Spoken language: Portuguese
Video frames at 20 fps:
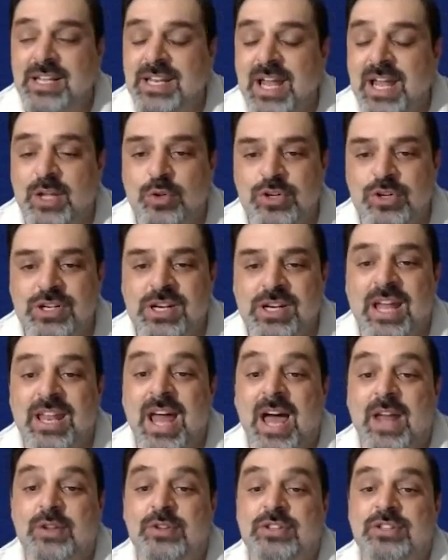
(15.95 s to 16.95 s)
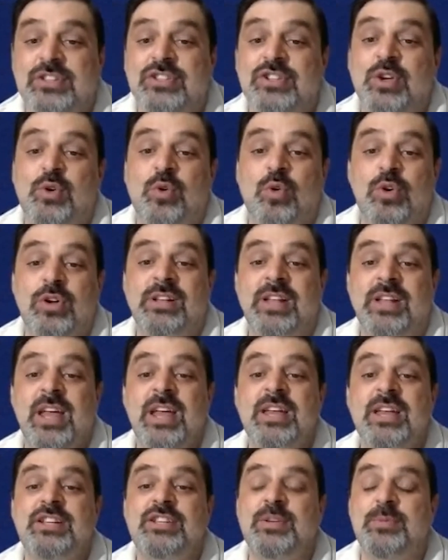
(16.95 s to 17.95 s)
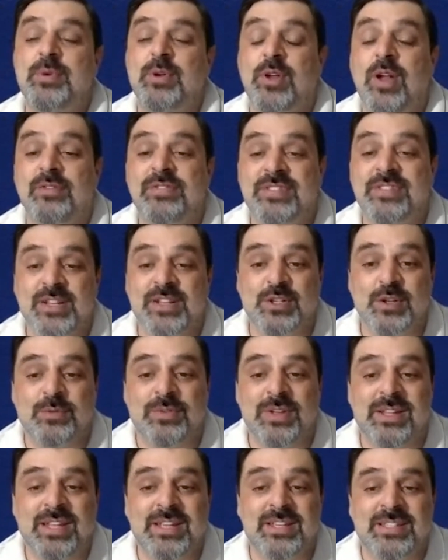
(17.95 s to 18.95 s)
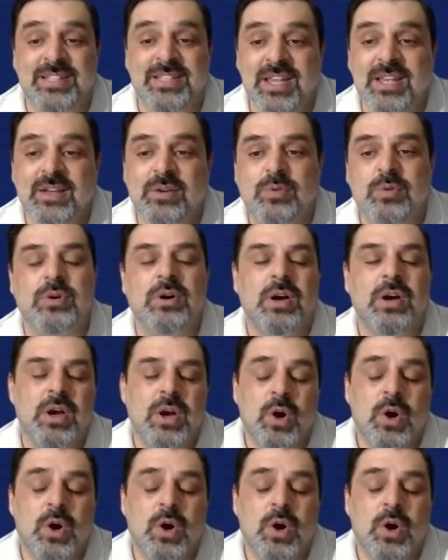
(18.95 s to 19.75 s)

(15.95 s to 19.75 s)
criador de canários de cor desde 1995.